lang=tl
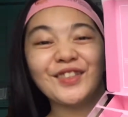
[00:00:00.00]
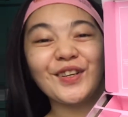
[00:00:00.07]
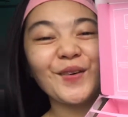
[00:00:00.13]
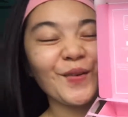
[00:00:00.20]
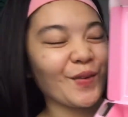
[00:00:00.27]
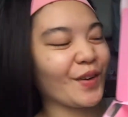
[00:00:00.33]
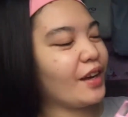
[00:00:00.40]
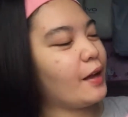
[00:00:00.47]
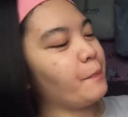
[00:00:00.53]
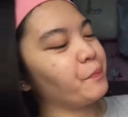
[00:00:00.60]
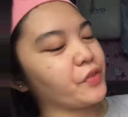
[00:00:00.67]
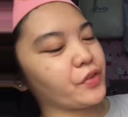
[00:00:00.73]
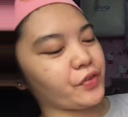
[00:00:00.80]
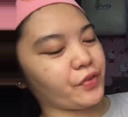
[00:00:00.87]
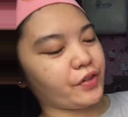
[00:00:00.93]
Joke.
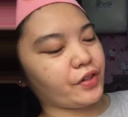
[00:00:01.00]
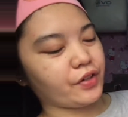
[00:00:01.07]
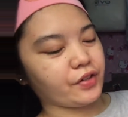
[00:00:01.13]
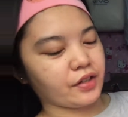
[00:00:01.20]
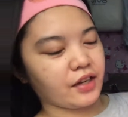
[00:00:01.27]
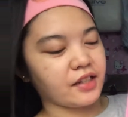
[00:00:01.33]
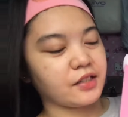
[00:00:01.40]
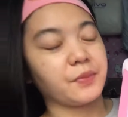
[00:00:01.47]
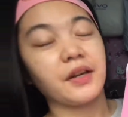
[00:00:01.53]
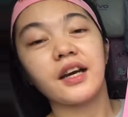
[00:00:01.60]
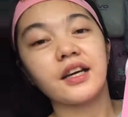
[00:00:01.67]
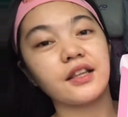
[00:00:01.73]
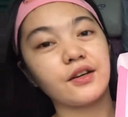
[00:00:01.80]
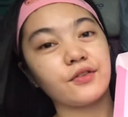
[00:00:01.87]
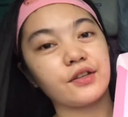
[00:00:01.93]
So, ayun guys.
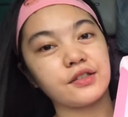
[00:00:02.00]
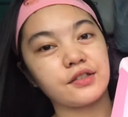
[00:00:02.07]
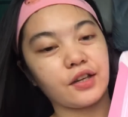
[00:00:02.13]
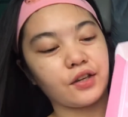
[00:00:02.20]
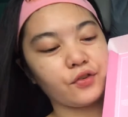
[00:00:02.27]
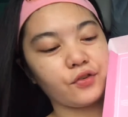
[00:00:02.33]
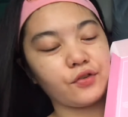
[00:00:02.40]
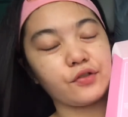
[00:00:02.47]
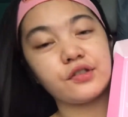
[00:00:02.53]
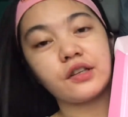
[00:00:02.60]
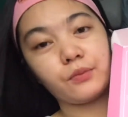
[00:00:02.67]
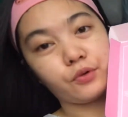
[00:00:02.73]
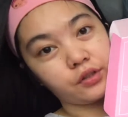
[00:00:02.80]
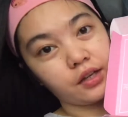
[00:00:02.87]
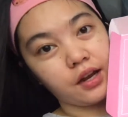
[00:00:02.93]
Manakita ko na sa inyo yung
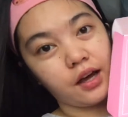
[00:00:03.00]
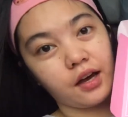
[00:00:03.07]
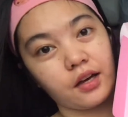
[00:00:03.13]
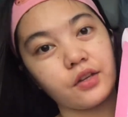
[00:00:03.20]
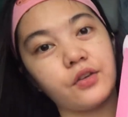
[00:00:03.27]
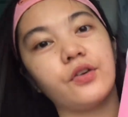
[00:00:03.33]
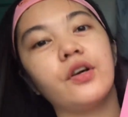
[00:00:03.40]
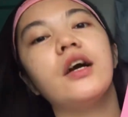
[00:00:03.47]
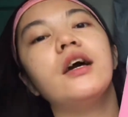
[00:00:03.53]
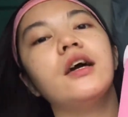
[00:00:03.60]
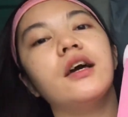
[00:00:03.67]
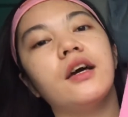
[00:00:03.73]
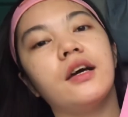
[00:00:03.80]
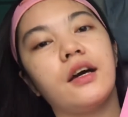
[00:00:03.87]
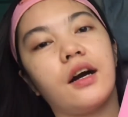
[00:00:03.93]
sabon nila, yung
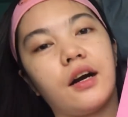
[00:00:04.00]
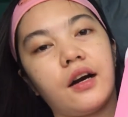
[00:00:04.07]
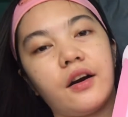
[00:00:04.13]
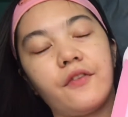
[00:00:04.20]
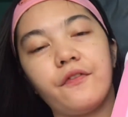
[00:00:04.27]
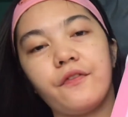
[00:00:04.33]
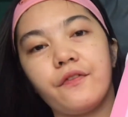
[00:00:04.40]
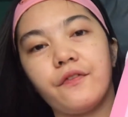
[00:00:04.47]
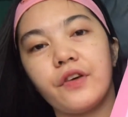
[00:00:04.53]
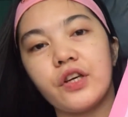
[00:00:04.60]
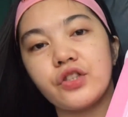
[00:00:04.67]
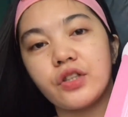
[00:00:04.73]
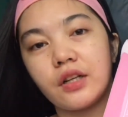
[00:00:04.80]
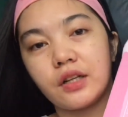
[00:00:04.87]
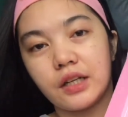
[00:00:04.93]
uh,
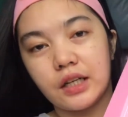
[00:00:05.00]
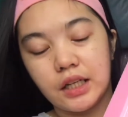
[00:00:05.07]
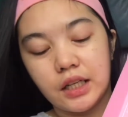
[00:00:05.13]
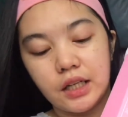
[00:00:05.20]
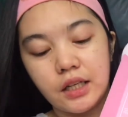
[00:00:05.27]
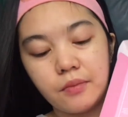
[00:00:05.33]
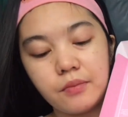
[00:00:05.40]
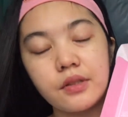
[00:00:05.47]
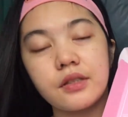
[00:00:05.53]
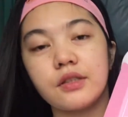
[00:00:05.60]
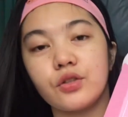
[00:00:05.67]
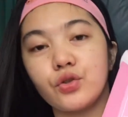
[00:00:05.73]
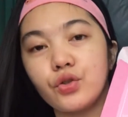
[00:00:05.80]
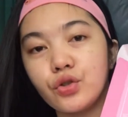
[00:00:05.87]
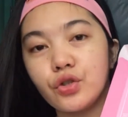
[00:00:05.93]
facial cream,
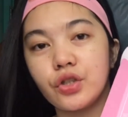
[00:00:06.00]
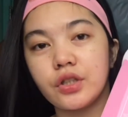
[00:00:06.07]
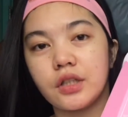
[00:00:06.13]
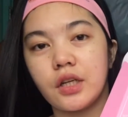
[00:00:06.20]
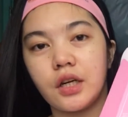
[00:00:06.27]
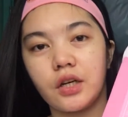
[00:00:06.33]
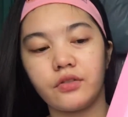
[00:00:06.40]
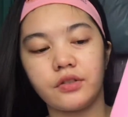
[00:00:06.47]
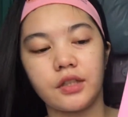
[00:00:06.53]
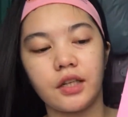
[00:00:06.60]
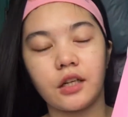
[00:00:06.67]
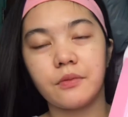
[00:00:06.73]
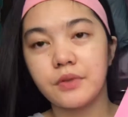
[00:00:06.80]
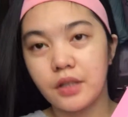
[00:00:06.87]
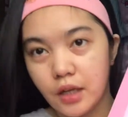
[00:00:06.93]
toner, tsaka yung
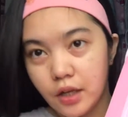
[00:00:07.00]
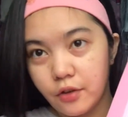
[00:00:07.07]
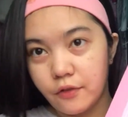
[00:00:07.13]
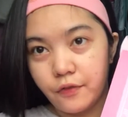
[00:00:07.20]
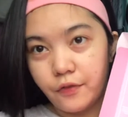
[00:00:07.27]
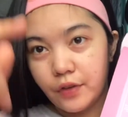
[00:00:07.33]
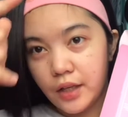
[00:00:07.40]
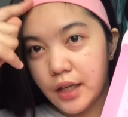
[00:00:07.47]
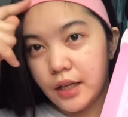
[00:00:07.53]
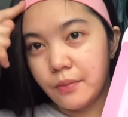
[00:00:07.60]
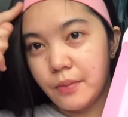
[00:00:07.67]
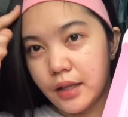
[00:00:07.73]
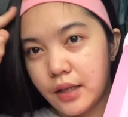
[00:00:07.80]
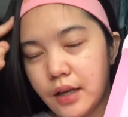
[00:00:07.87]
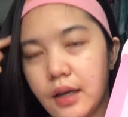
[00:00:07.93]
serum, tsaka yung free
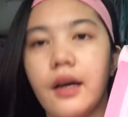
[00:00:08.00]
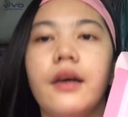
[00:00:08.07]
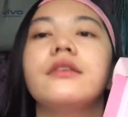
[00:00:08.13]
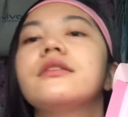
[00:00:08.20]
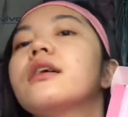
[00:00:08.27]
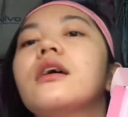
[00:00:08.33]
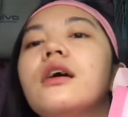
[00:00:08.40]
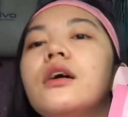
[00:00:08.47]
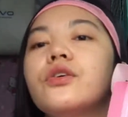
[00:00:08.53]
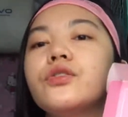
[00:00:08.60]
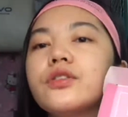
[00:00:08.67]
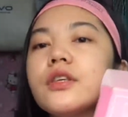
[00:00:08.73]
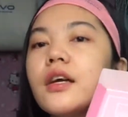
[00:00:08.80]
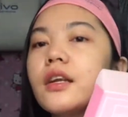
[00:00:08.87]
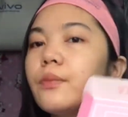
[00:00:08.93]
headband na guys.
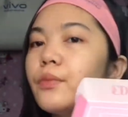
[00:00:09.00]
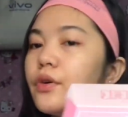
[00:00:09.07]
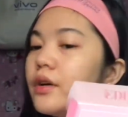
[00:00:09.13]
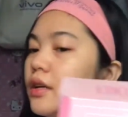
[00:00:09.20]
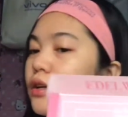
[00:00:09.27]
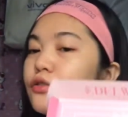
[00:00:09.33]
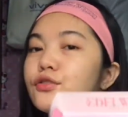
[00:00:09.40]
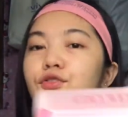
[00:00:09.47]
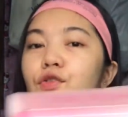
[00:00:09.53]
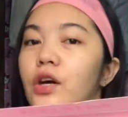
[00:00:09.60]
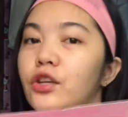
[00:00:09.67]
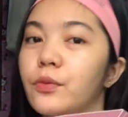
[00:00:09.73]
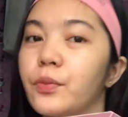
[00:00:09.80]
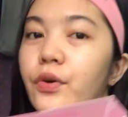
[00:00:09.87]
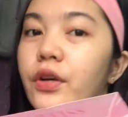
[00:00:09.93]
Sana po ay nagustuhan
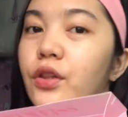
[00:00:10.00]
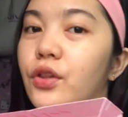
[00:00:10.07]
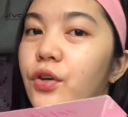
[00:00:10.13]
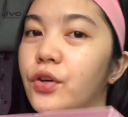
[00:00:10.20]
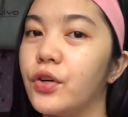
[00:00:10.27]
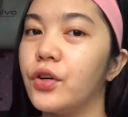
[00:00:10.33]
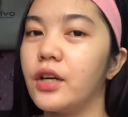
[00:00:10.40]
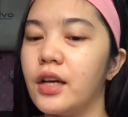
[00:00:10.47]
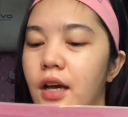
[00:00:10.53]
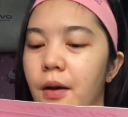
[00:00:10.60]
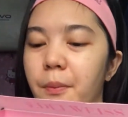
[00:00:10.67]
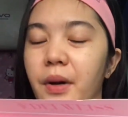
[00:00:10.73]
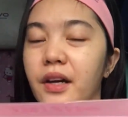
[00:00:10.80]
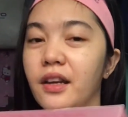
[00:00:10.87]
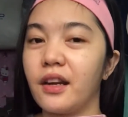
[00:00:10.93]
niyo po itong
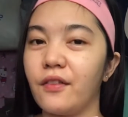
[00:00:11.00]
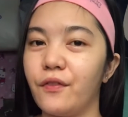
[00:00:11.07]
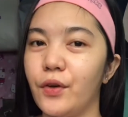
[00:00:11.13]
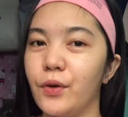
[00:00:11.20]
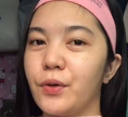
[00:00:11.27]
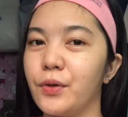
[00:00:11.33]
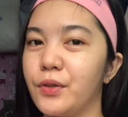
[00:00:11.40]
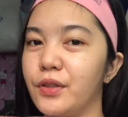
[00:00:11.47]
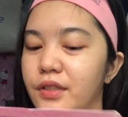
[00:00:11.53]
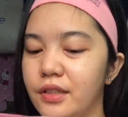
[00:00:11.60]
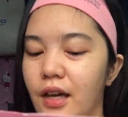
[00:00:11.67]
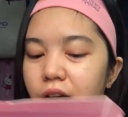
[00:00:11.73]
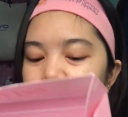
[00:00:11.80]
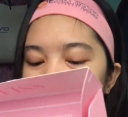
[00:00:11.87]
pag-review ko sa